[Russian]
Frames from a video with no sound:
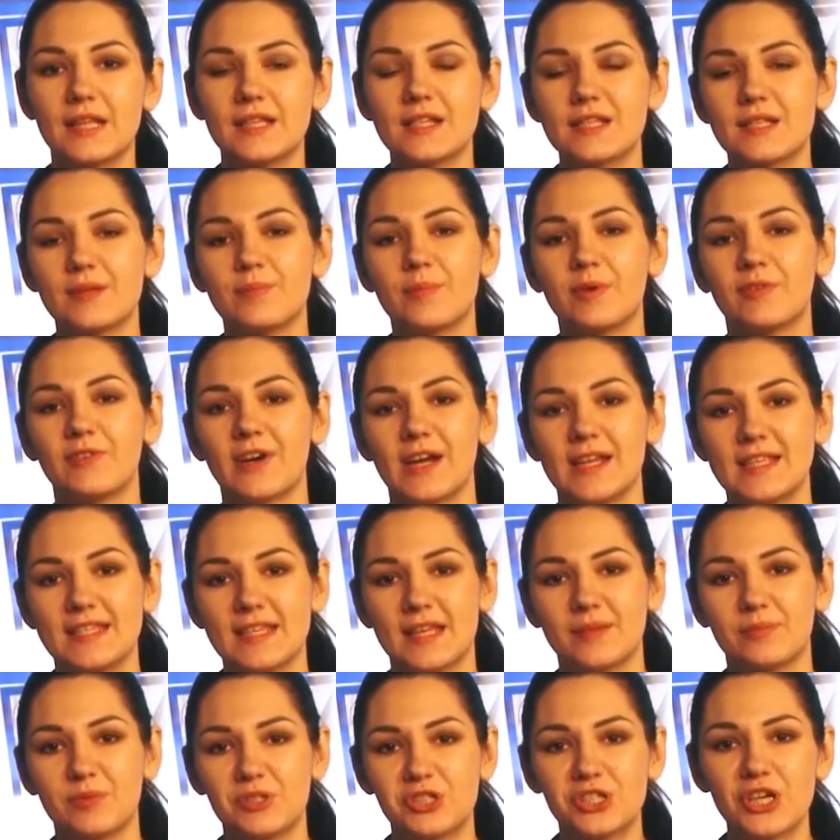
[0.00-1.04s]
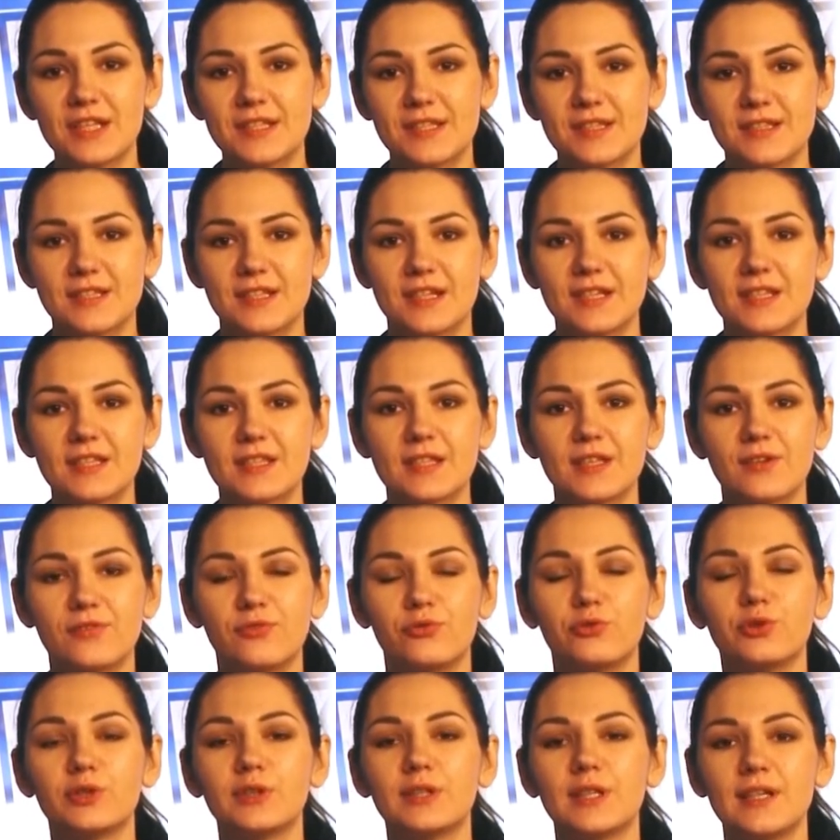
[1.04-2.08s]
Не забывайте отмечать интересные
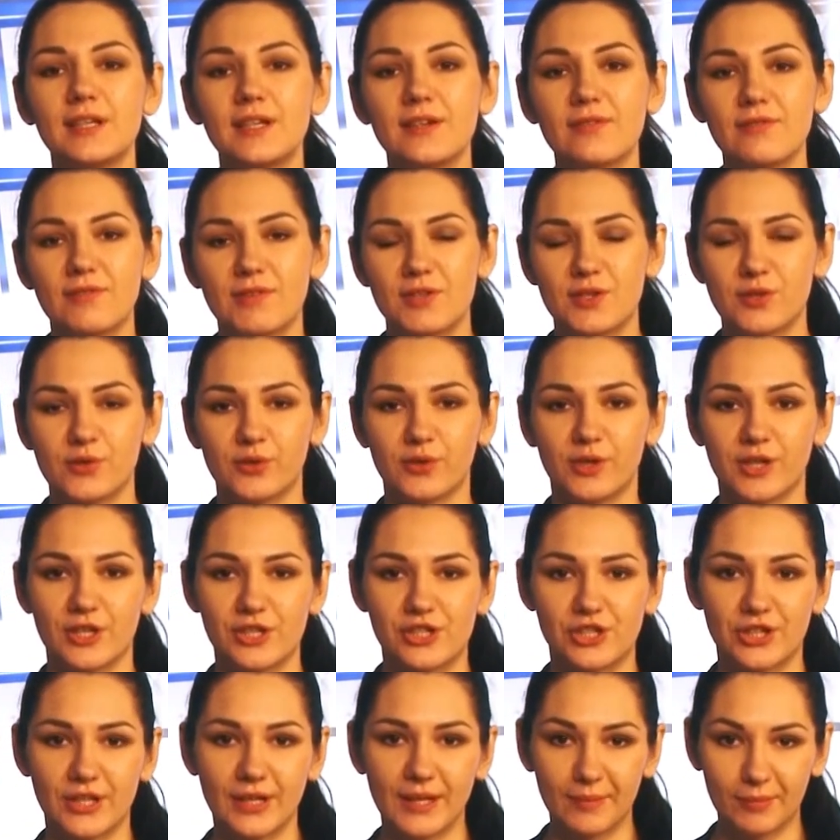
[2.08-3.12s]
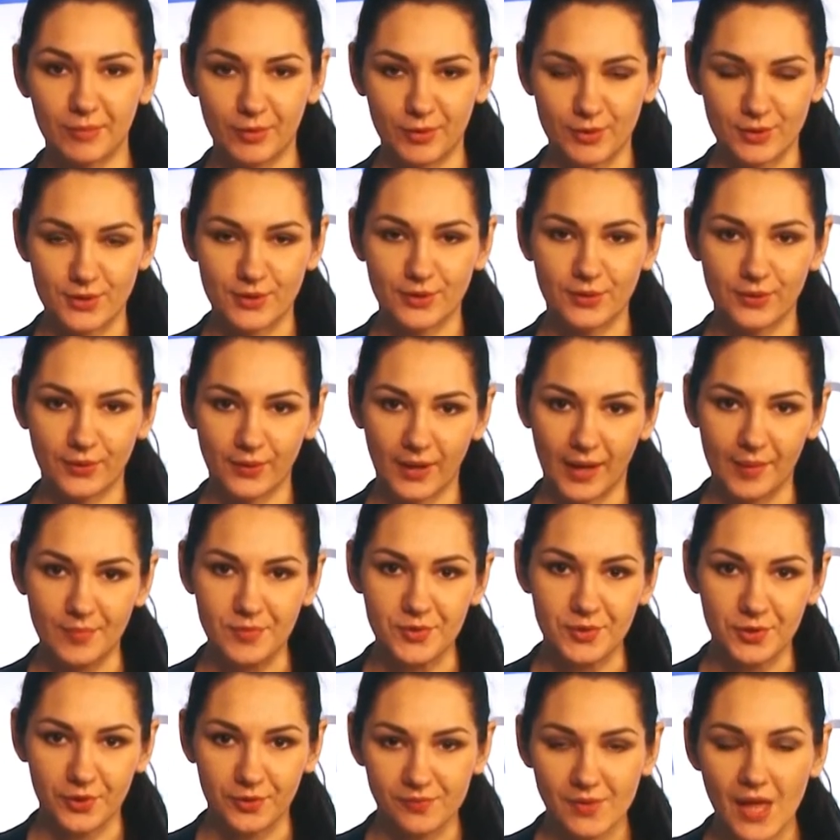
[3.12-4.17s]
фото и видео хэштегом Орскру
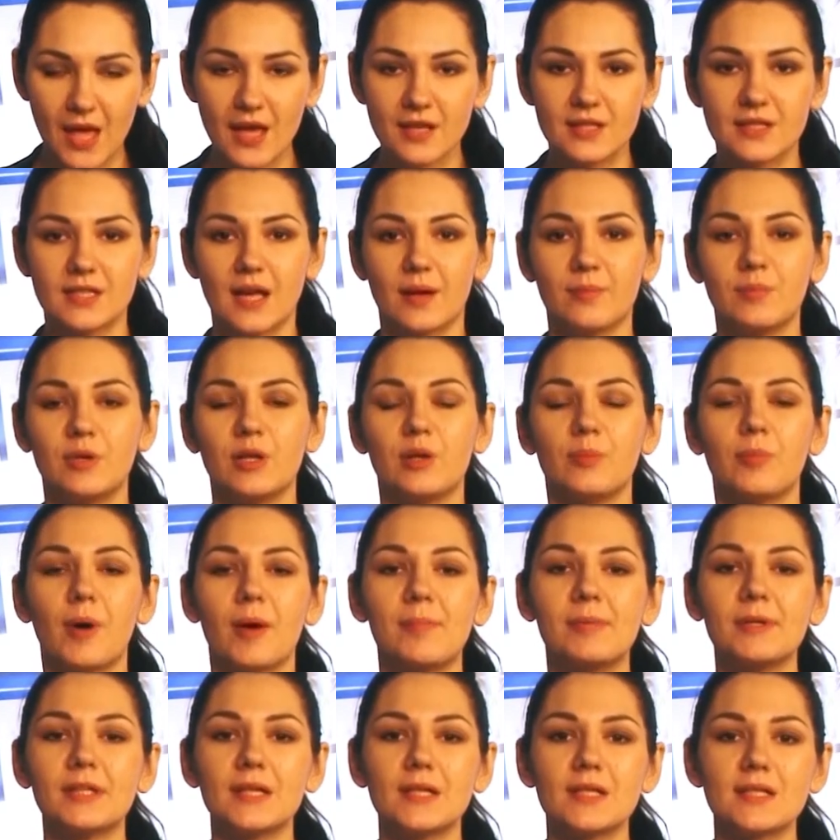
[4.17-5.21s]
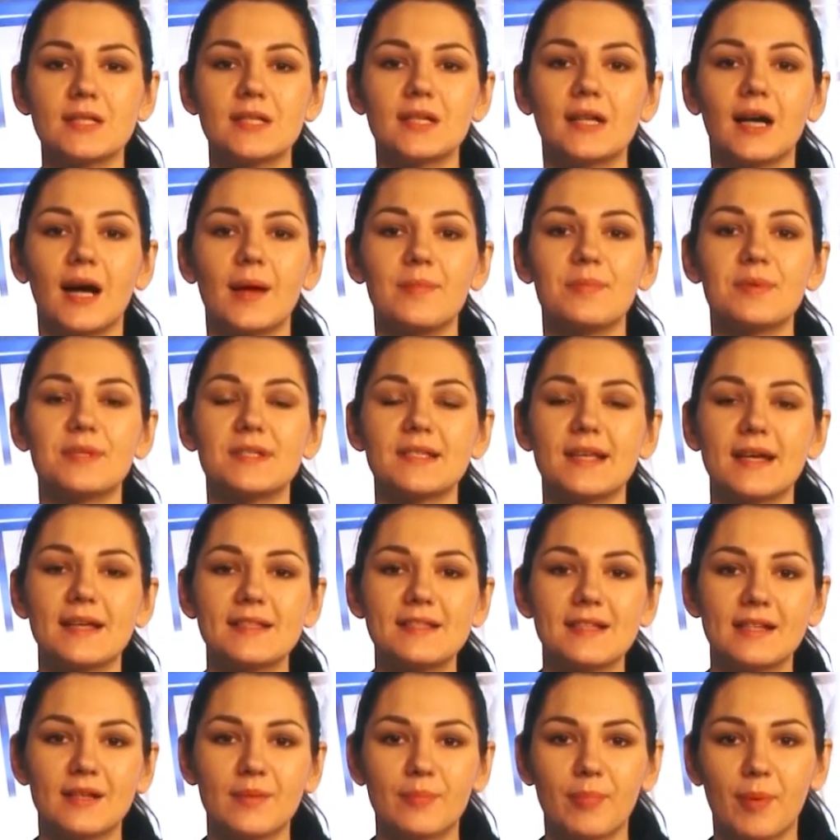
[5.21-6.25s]
Обзор. Самые любопытные из них
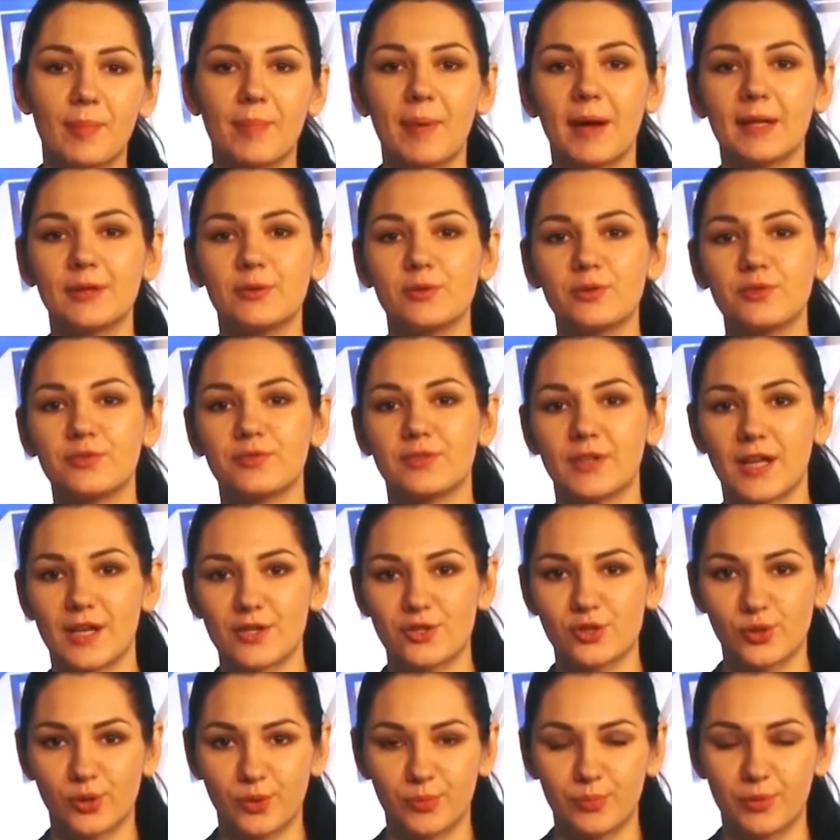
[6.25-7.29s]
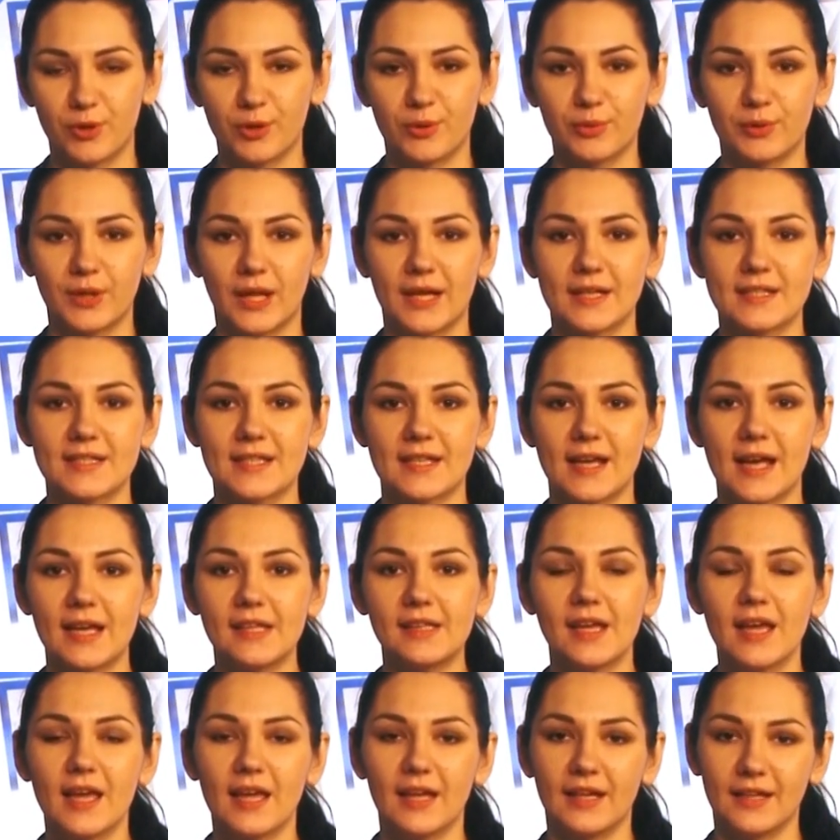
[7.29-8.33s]
обязательно попадут в нашу рубрику на
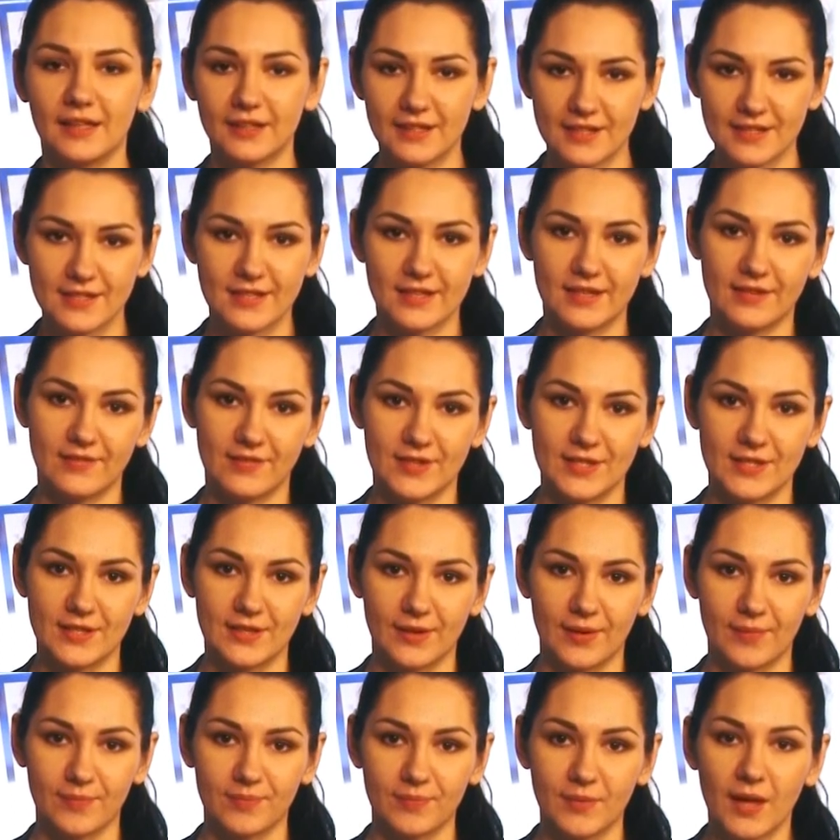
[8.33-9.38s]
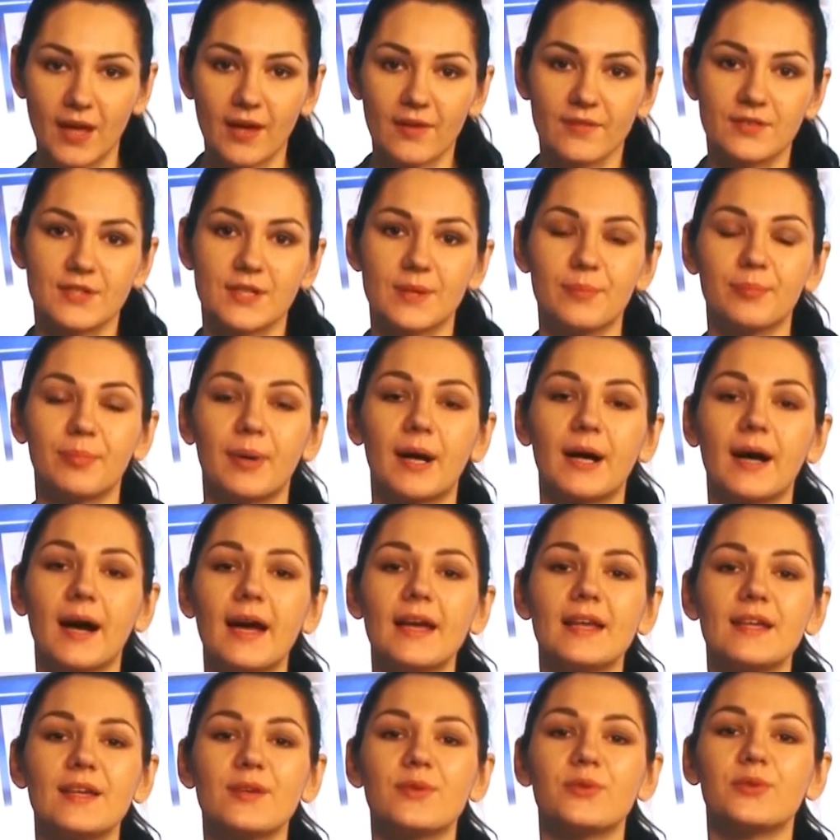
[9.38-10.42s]
сайт и на телевидение. Всем пока
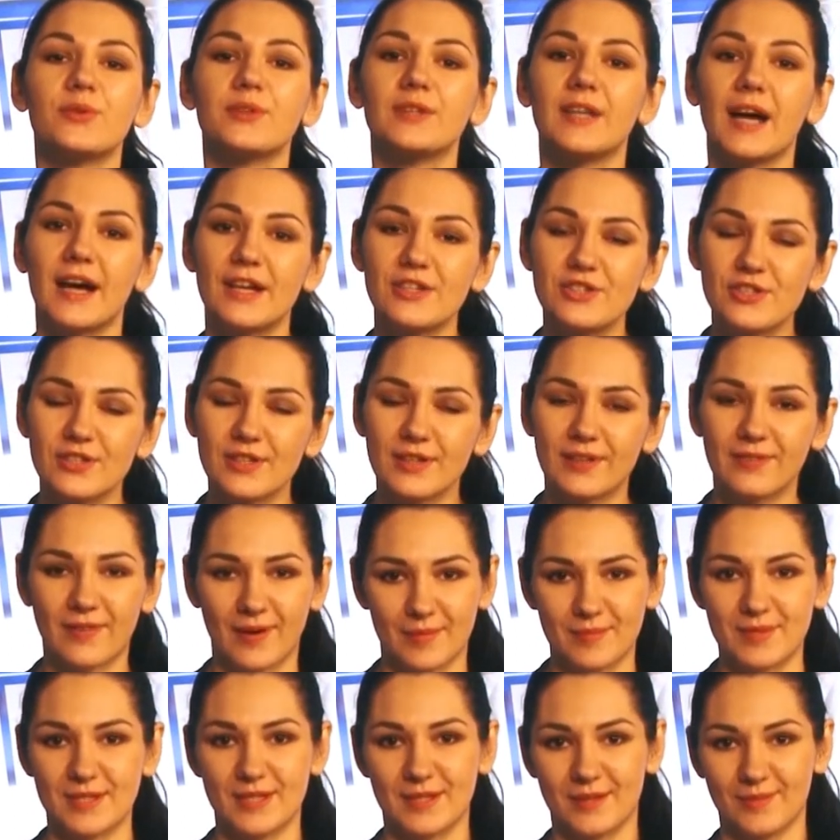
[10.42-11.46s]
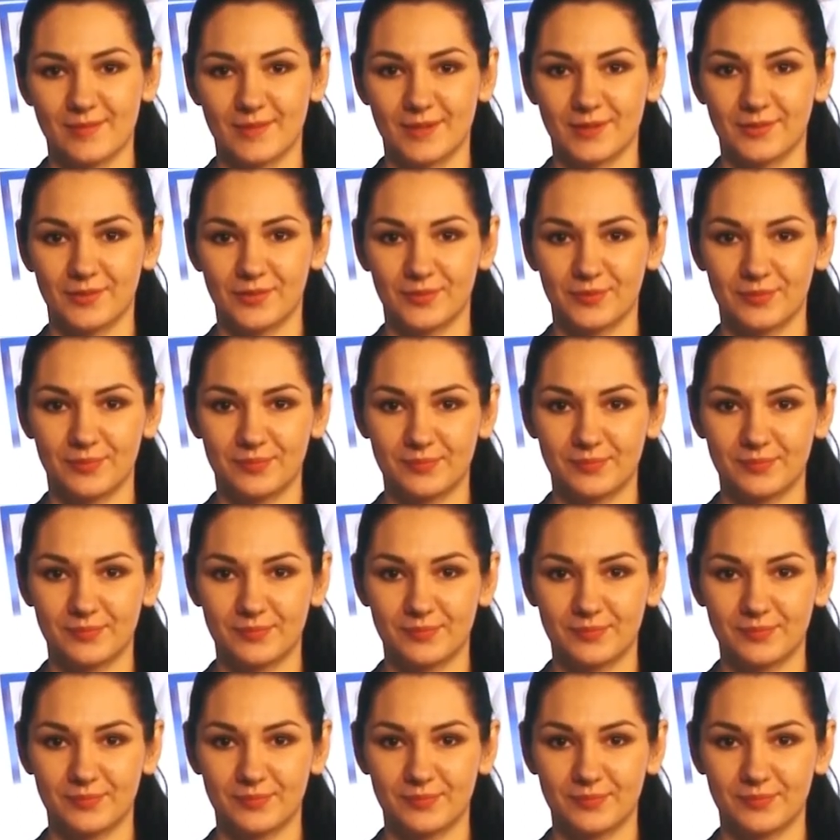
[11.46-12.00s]
и удачных вам снимков!